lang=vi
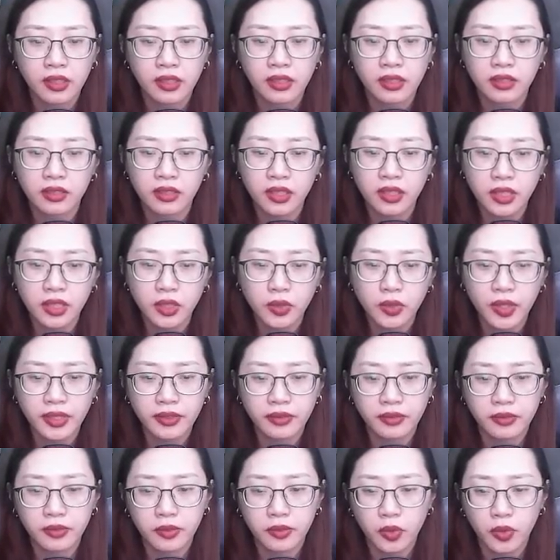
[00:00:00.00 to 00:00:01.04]
Khương
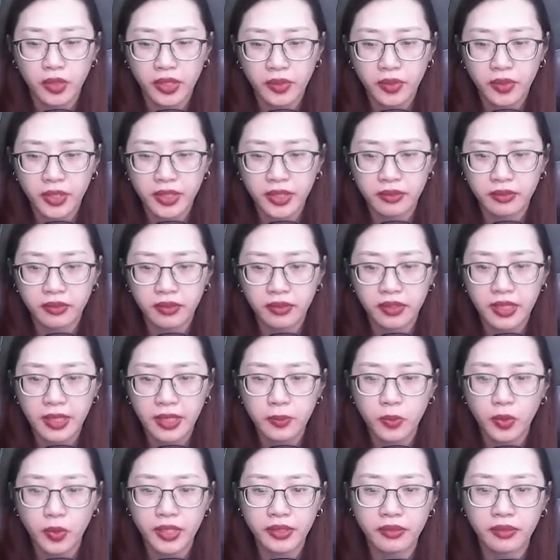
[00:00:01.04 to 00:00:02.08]
huynh, Ngụy huynh,
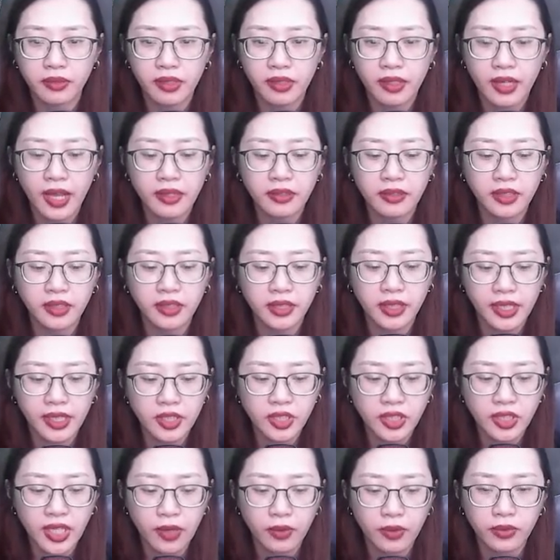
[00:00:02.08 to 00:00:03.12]
Nghiêm huynh, các người
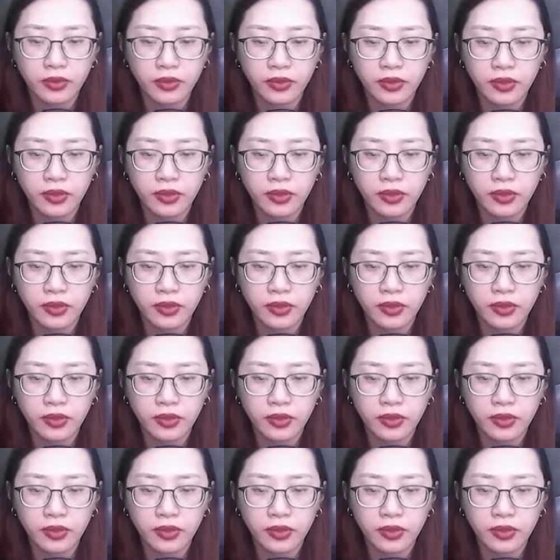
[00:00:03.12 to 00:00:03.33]
thấy sao?